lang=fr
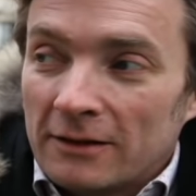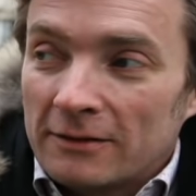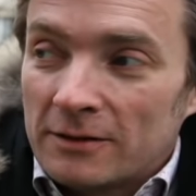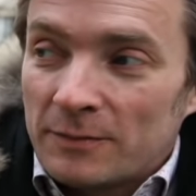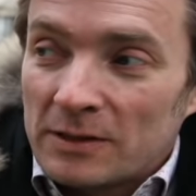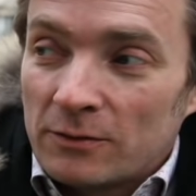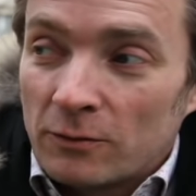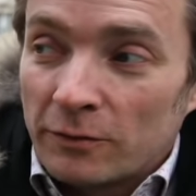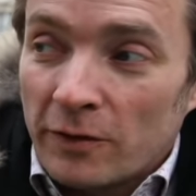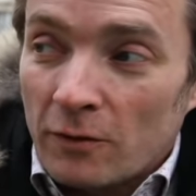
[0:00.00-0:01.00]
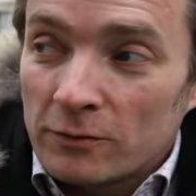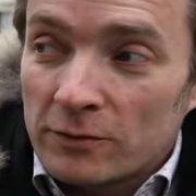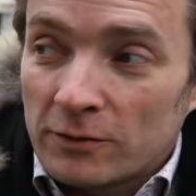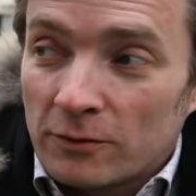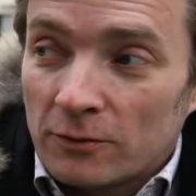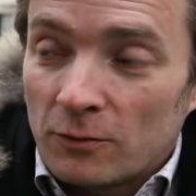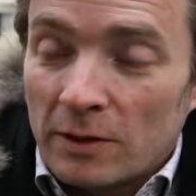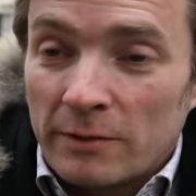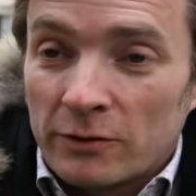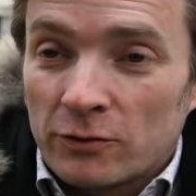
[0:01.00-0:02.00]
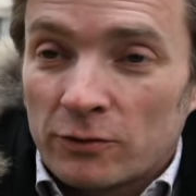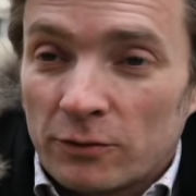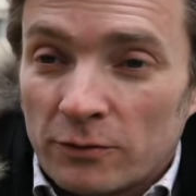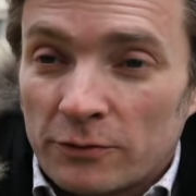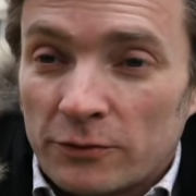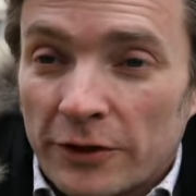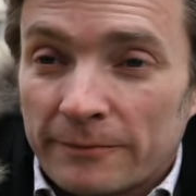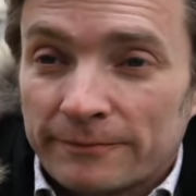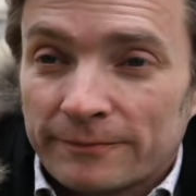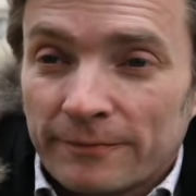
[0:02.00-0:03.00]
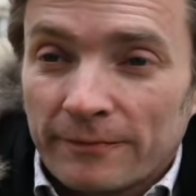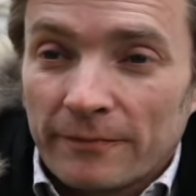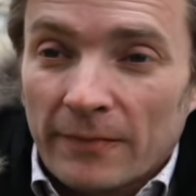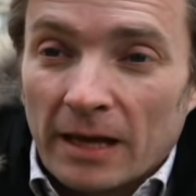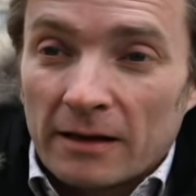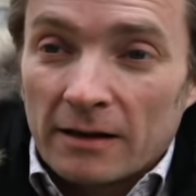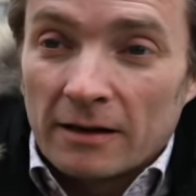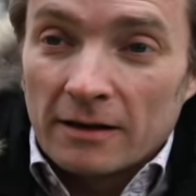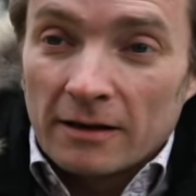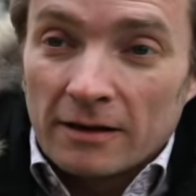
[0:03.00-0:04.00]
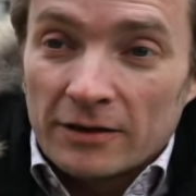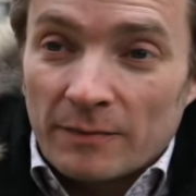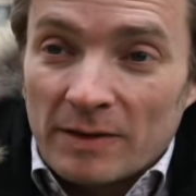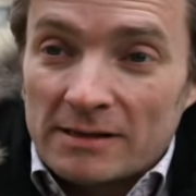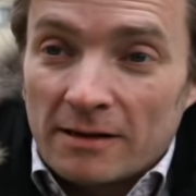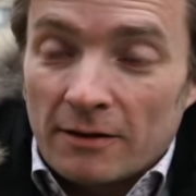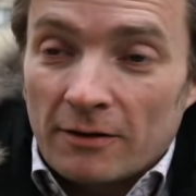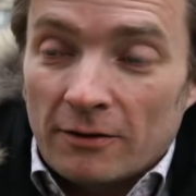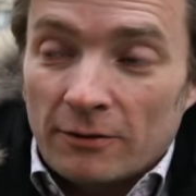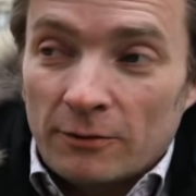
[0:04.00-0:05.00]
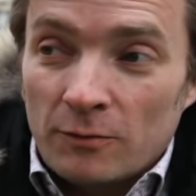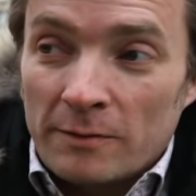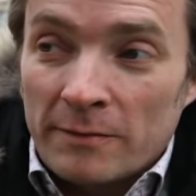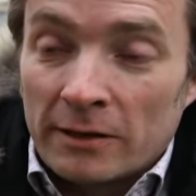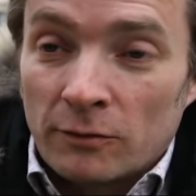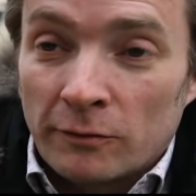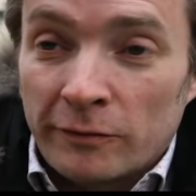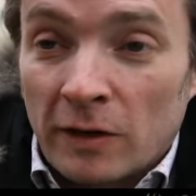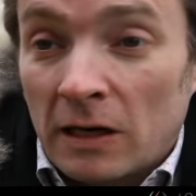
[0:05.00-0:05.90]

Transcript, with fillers: espèce de conférence euh, one-man show sur le sujet. J'appelle ça euh, une one-man conf.